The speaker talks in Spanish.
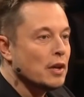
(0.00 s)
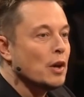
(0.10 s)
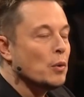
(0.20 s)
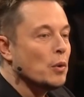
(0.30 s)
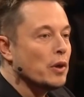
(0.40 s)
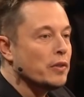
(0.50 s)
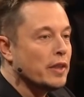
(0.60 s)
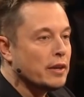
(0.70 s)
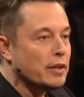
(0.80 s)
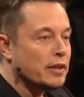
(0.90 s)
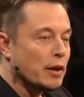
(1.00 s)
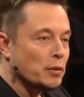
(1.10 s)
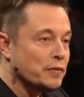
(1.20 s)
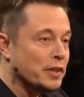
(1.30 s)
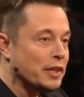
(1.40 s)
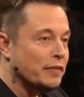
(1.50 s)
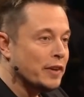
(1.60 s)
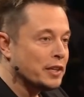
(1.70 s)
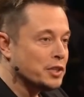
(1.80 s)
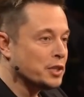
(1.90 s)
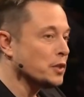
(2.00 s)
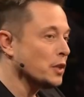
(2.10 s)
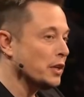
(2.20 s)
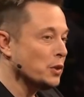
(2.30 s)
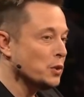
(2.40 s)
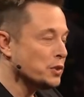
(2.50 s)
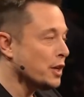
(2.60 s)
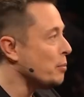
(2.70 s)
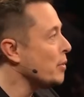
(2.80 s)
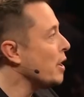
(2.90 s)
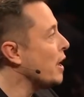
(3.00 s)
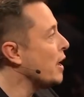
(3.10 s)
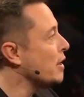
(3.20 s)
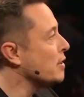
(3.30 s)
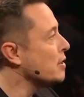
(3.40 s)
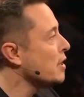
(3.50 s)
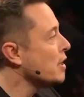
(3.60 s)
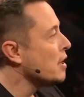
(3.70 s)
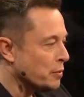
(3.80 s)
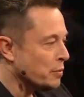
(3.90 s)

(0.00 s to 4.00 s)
sido etiquetado como un sitio web para evaluar a las mujeres en el campus,